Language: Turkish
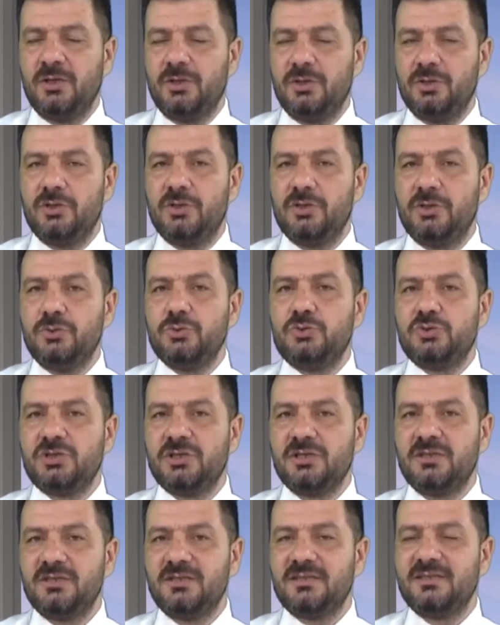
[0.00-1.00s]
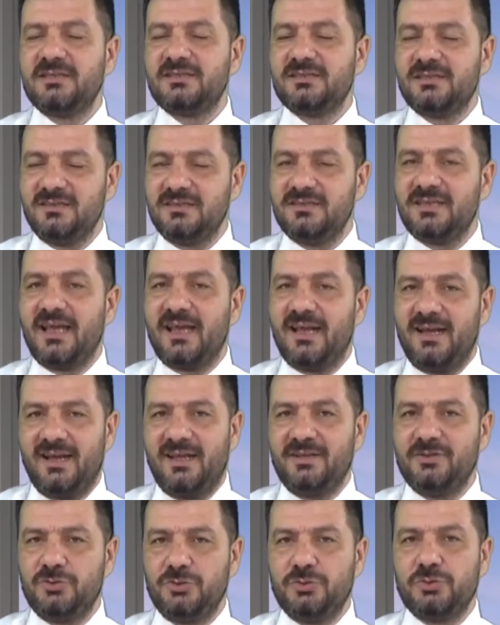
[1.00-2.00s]
3 e, yılını nasıl
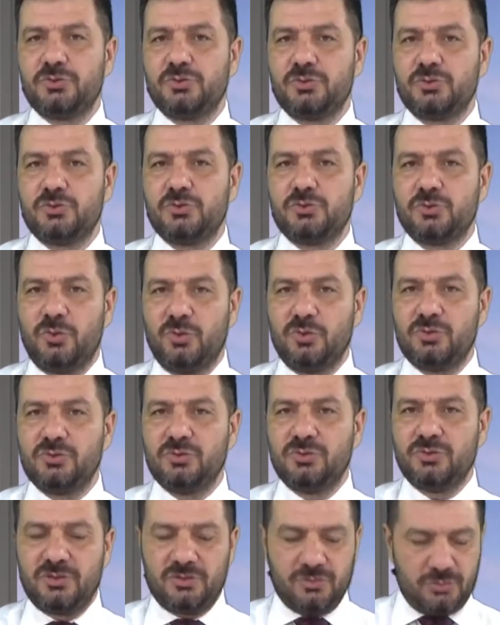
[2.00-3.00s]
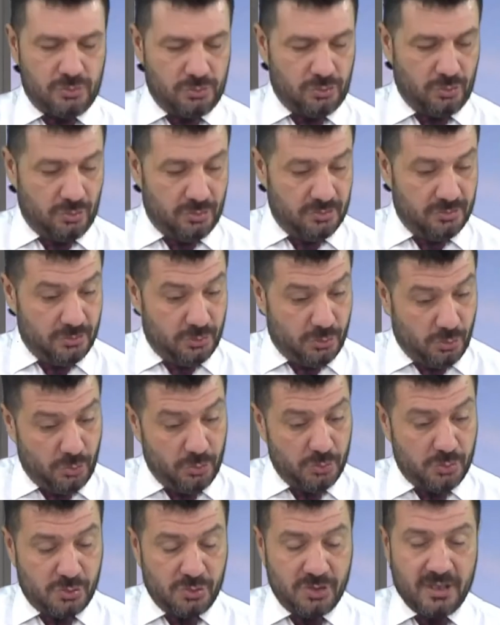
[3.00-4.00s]
değerlendiriyorsun sorduğunu
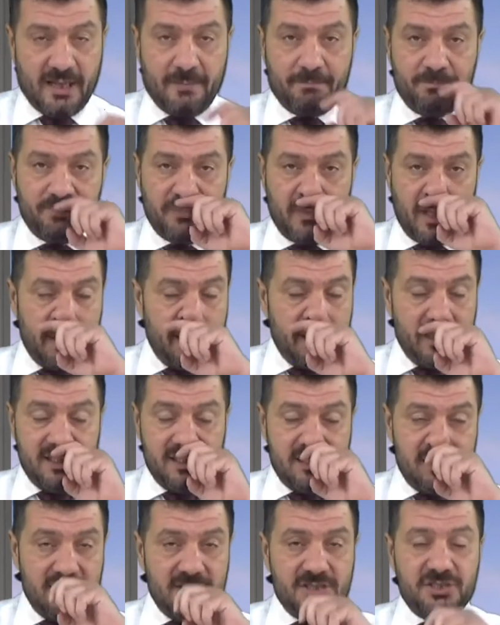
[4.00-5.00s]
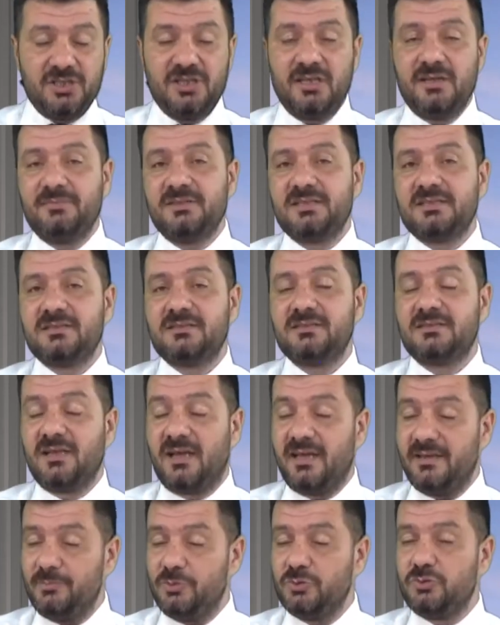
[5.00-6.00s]
sorusuna izleyicilerimiz
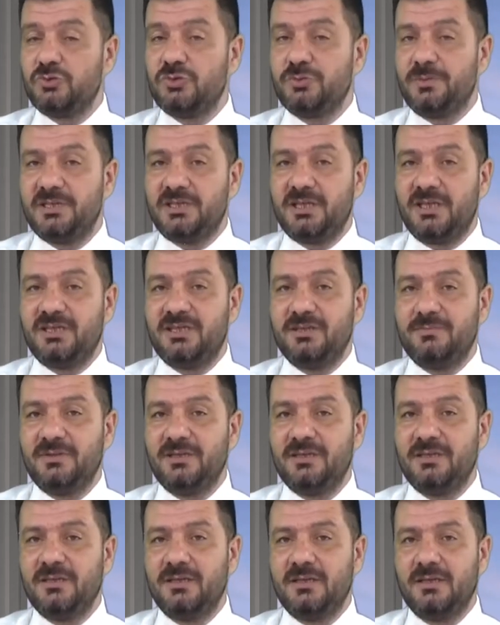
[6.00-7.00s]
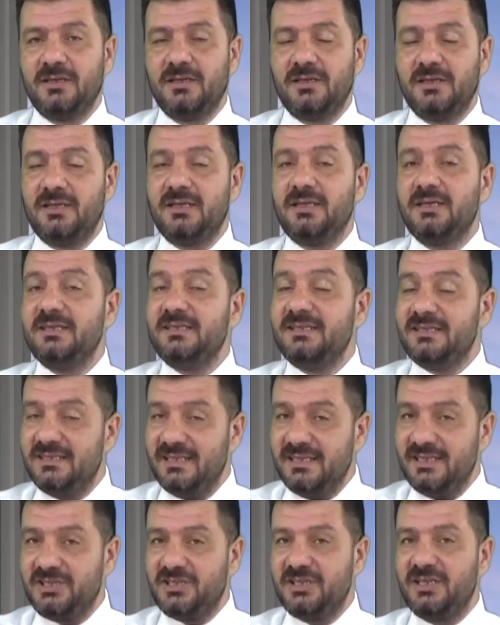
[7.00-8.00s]
Time 35 ekibi e,
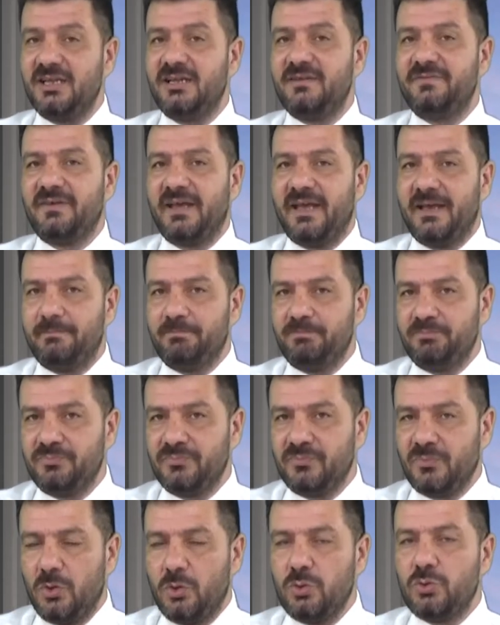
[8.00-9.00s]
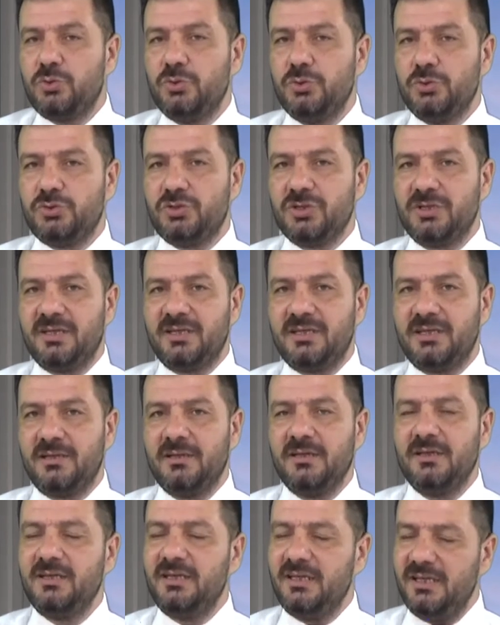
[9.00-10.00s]
izleyicileri ve okuyucuları
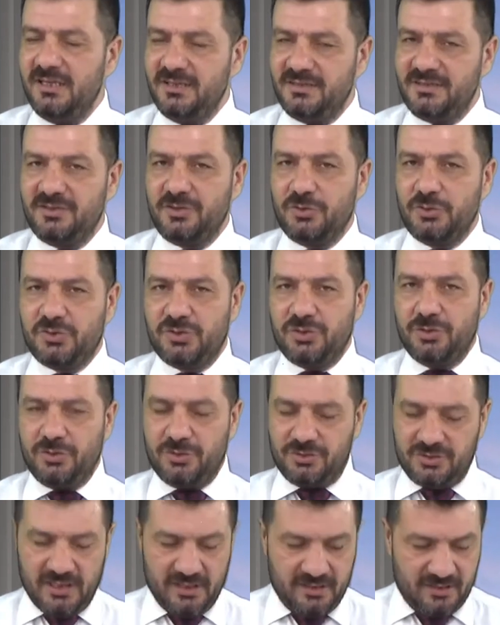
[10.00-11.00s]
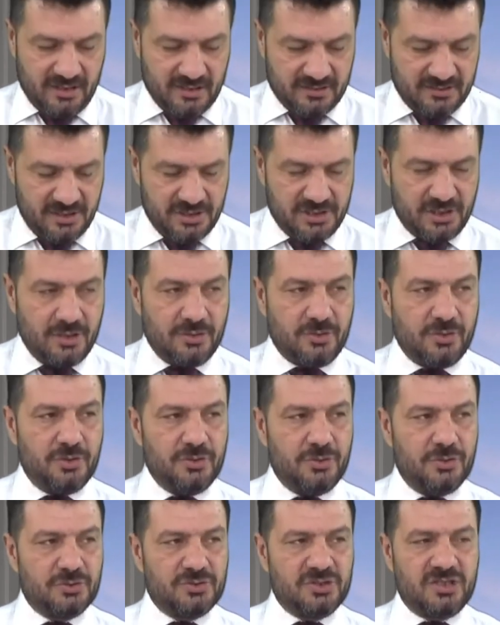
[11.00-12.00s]
ilgi gösteriyor. Tekrar teşekkür
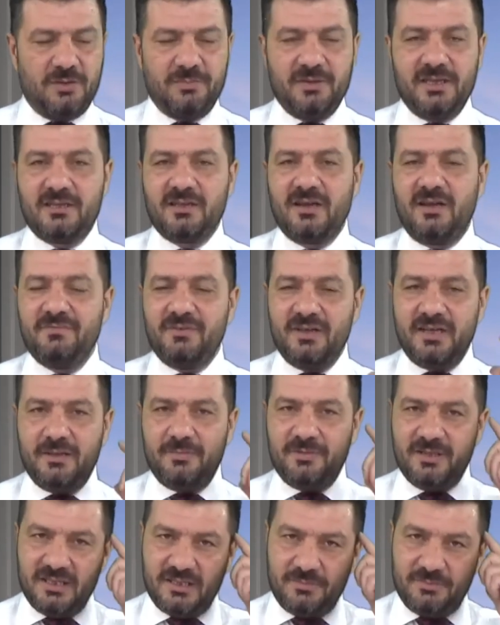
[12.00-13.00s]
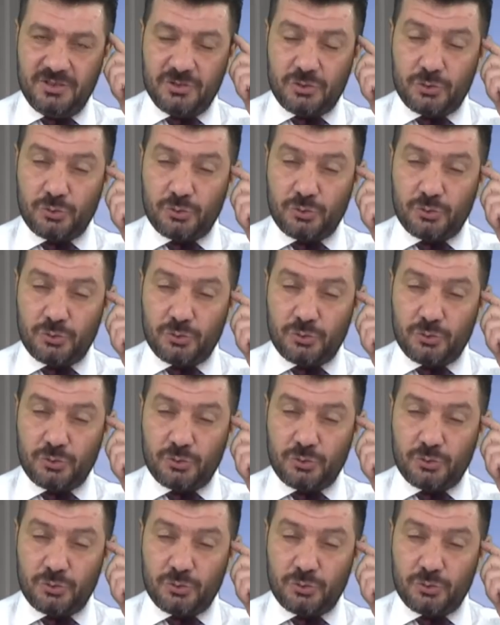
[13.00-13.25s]
ediyoruz. Tam ekran verebilir miyiz?